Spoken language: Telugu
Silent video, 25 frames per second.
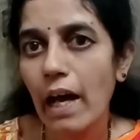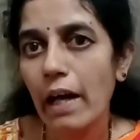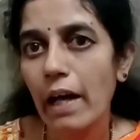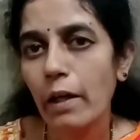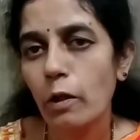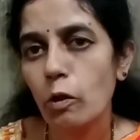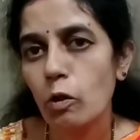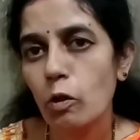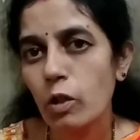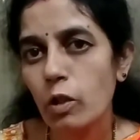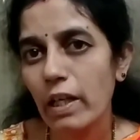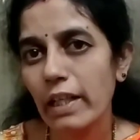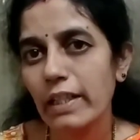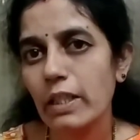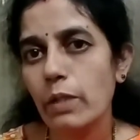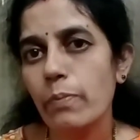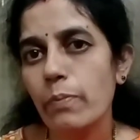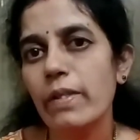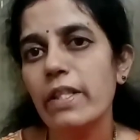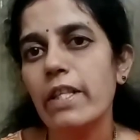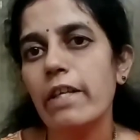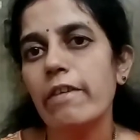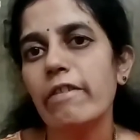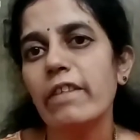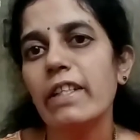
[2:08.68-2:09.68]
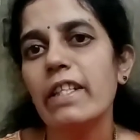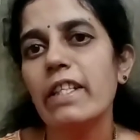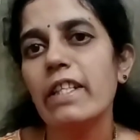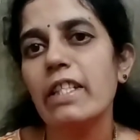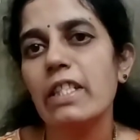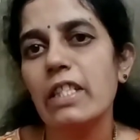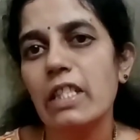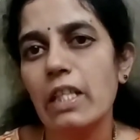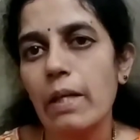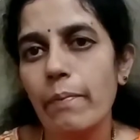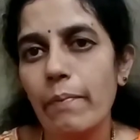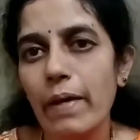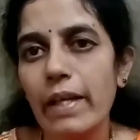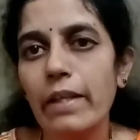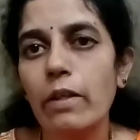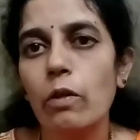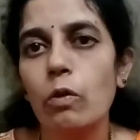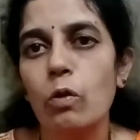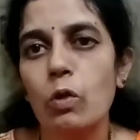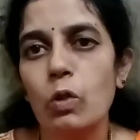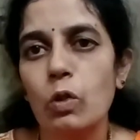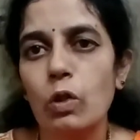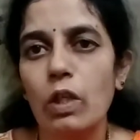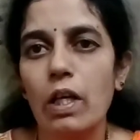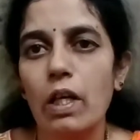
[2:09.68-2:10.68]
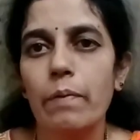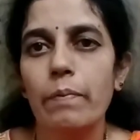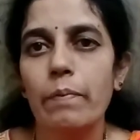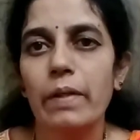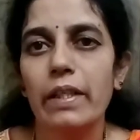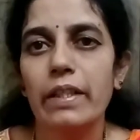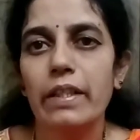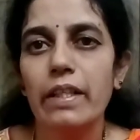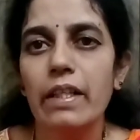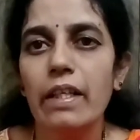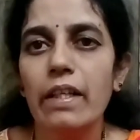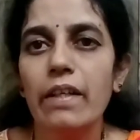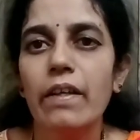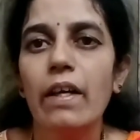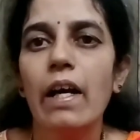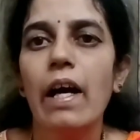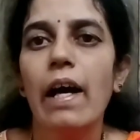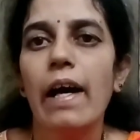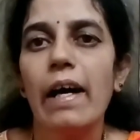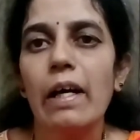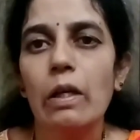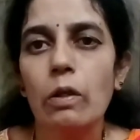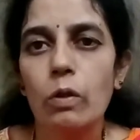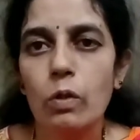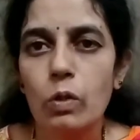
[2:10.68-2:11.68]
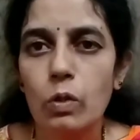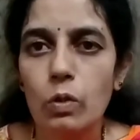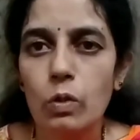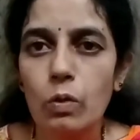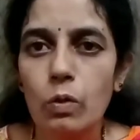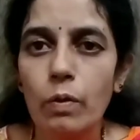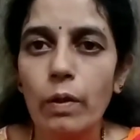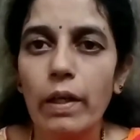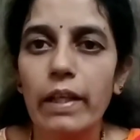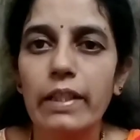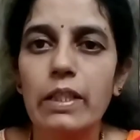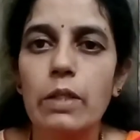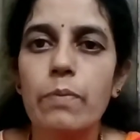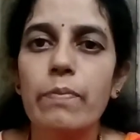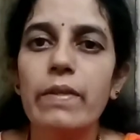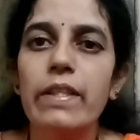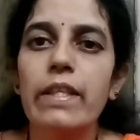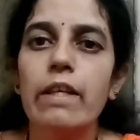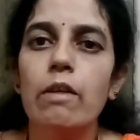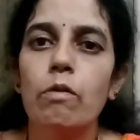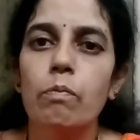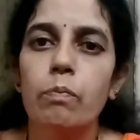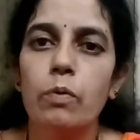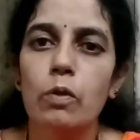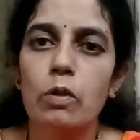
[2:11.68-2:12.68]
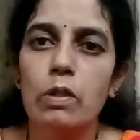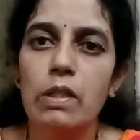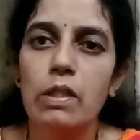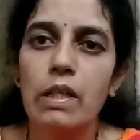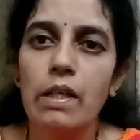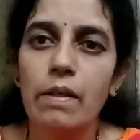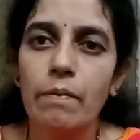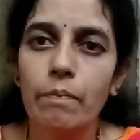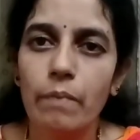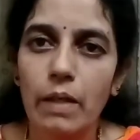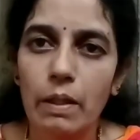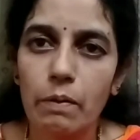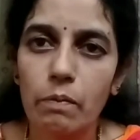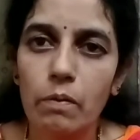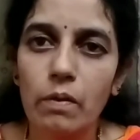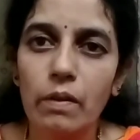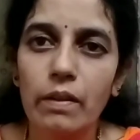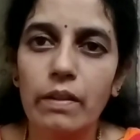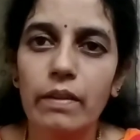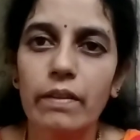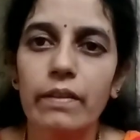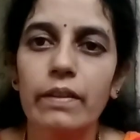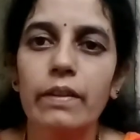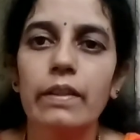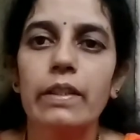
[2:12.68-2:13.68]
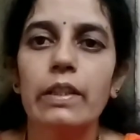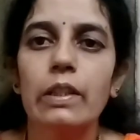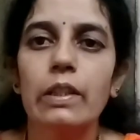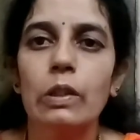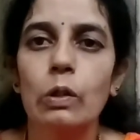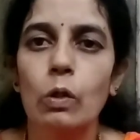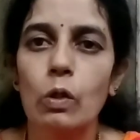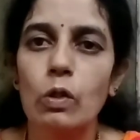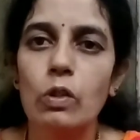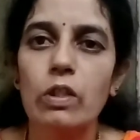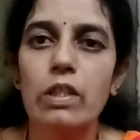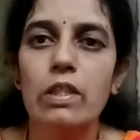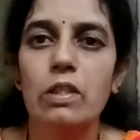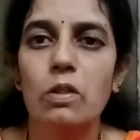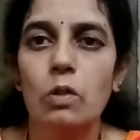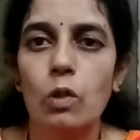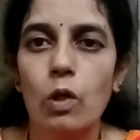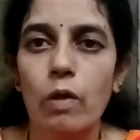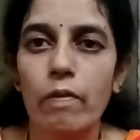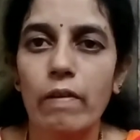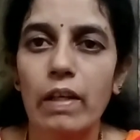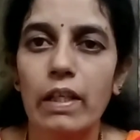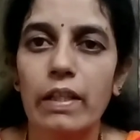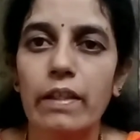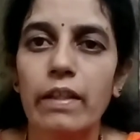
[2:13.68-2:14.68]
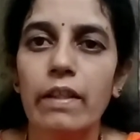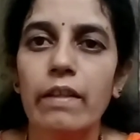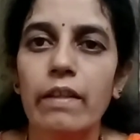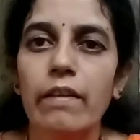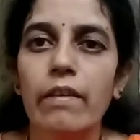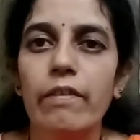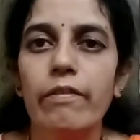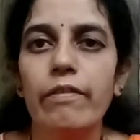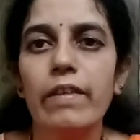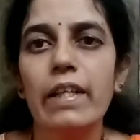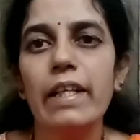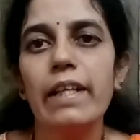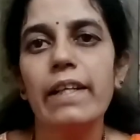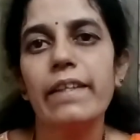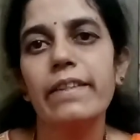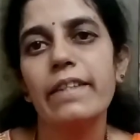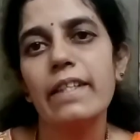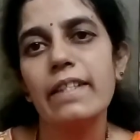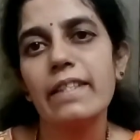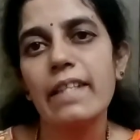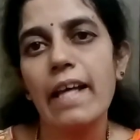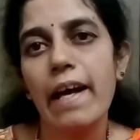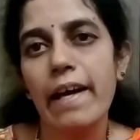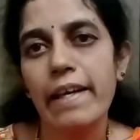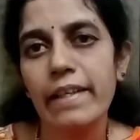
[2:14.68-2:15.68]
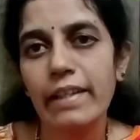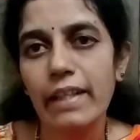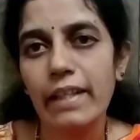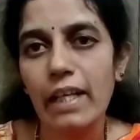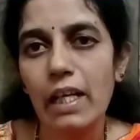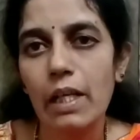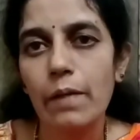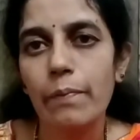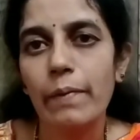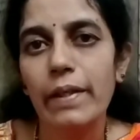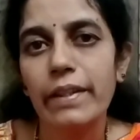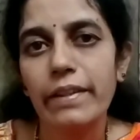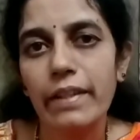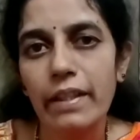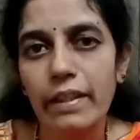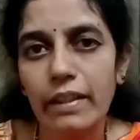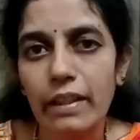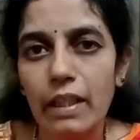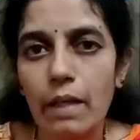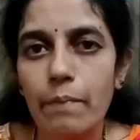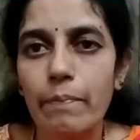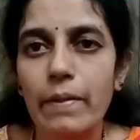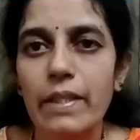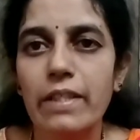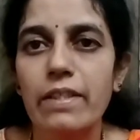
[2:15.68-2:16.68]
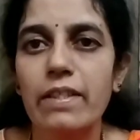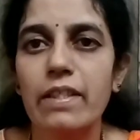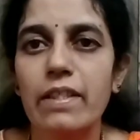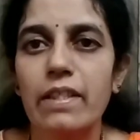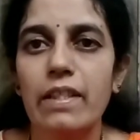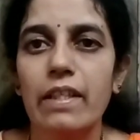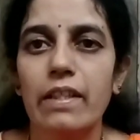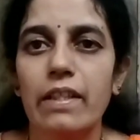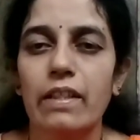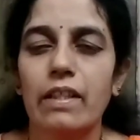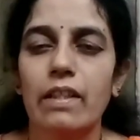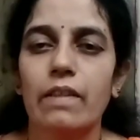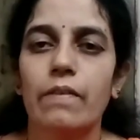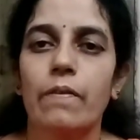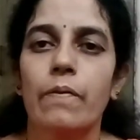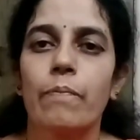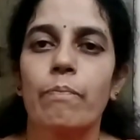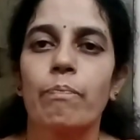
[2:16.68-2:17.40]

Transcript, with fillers: ఆ రోజు లక్ష్మీదేవికి ఇష్టమైన రోజు కాబట్టి ఆ రోజు లక్ష్మీదేవి పూజ మనం ఇంట్లో చేసుకోవాలి వీలైతే సాయంకాలం అయితే ఇంకా మంచిదంట